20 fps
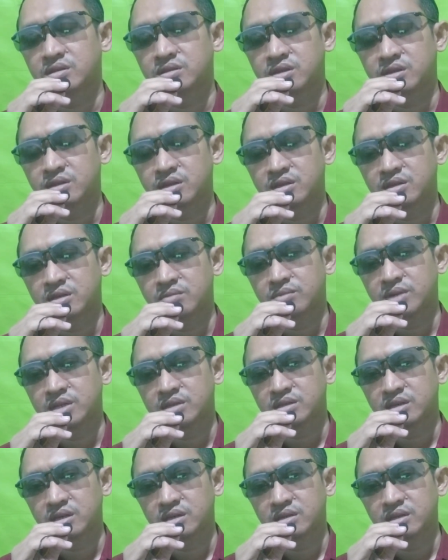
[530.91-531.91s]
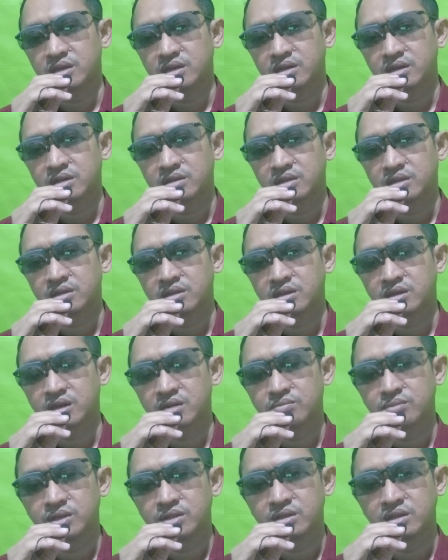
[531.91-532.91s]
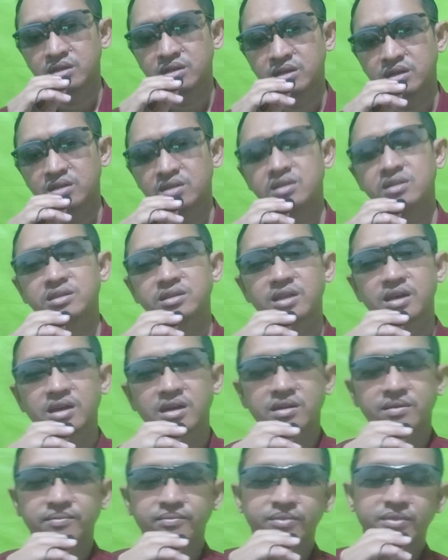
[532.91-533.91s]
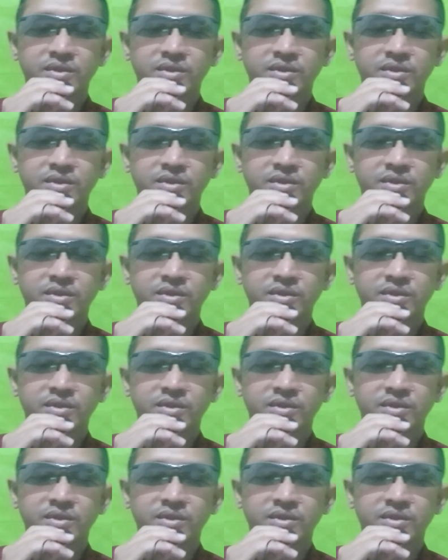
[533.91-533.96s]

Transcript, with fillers: ternyata masih ada ikatan kekerabatan dengan kita.